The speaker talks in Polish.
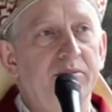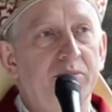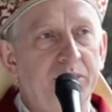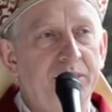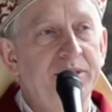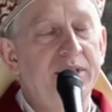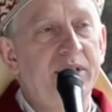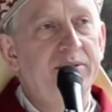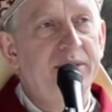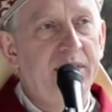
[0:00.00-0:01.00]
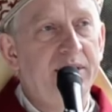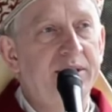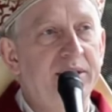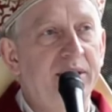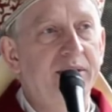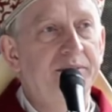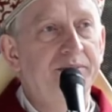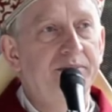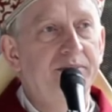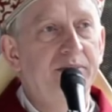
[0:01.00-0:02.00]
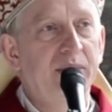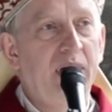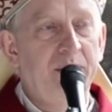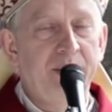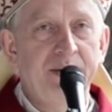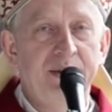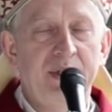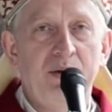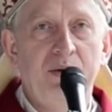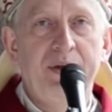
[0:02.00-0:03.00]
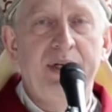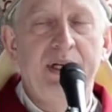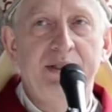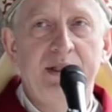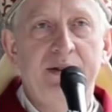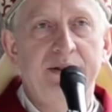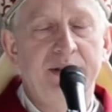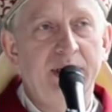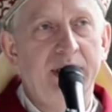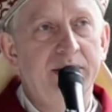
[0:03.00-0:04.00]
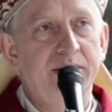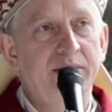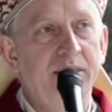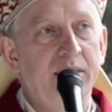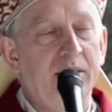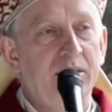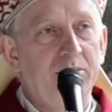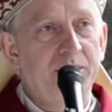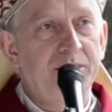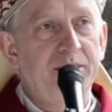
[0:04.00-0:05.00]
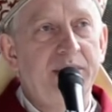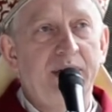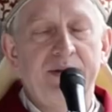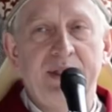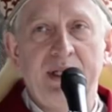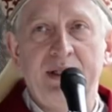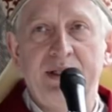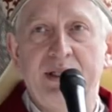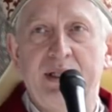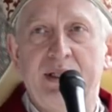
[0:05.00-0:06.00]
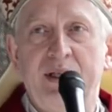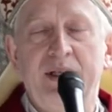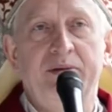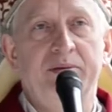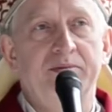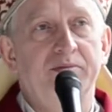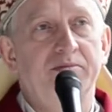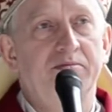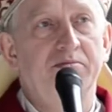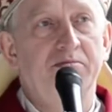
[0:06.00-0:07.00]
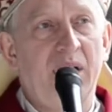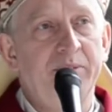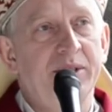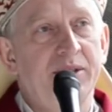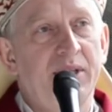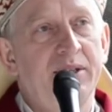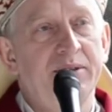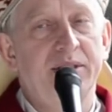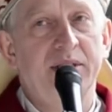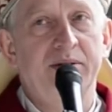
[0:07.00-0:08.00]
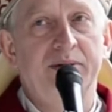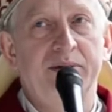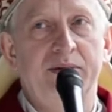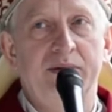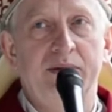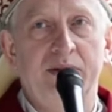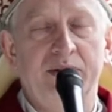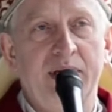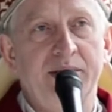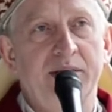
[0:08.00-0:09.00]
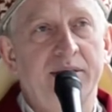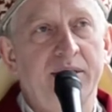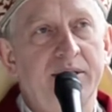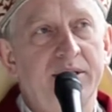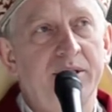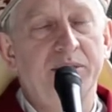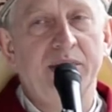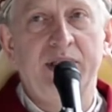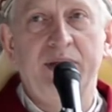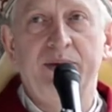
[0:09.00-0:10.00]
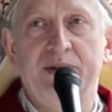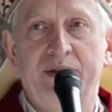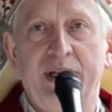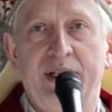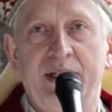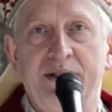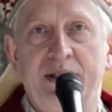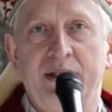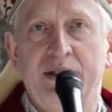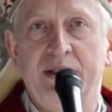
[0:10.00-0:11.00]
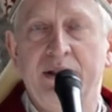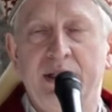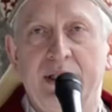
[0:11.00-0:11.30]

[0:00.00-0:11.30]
pozostał w sercach apostołów i każdego z nas pozostał w sercach i mamy szansę to nasze serce przed Nim otwierać, kiedy